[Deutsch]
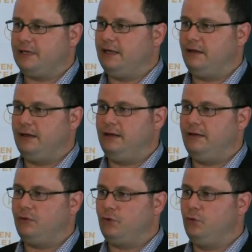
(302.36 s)
zum Teil in, in
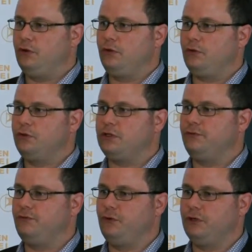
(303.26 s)
den Zügen
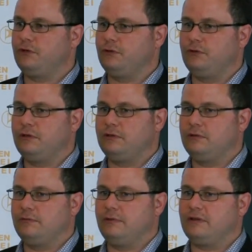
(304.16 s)
durchgeführt und
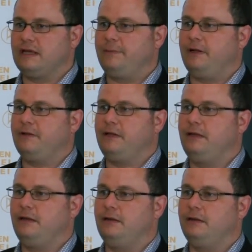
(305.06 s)
äh, es gab also
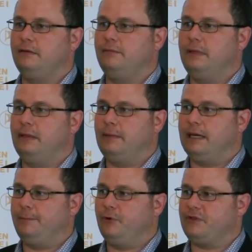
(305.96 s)
in äh,
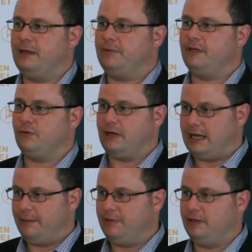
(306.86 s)
mehreren Postämtern so
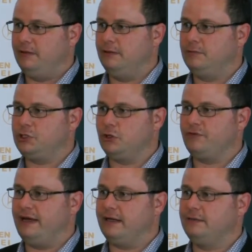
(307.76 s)
geheime äh,
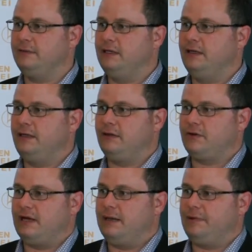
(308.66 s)
Stockwerke, die also
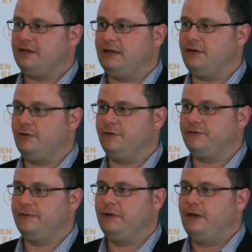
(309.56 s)
keiner betreten
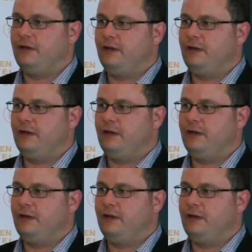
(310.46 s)
durfte.